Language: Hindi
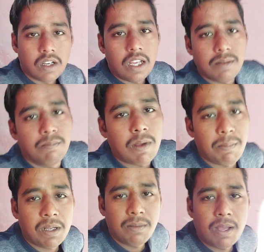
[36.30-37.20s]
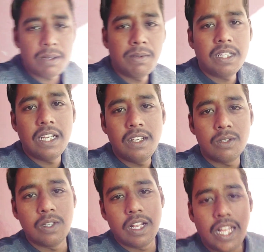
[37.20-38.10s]
तो भाई पापा की बाइक में तेल
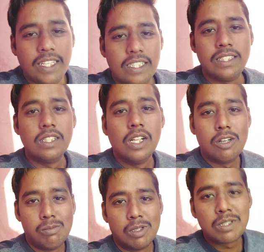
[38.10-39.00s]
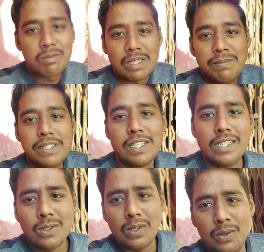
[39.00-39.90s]
तो डरा दिया अब मौसम काफ़ी
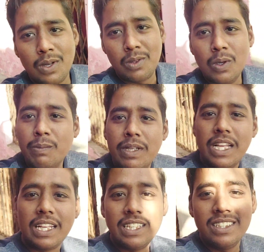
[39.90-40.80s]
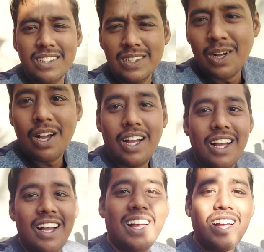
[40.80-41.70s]
ठंडा हो रहा है थोड़ा धूप में जाते हैं
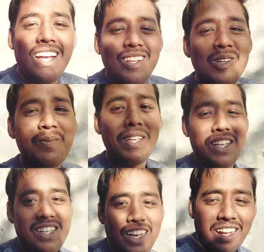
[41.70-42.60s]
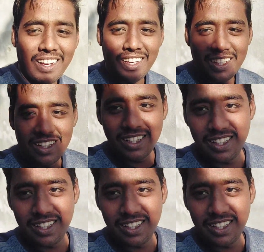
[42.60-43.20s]
हाँ हाँ धूप की अच्छी लग रही है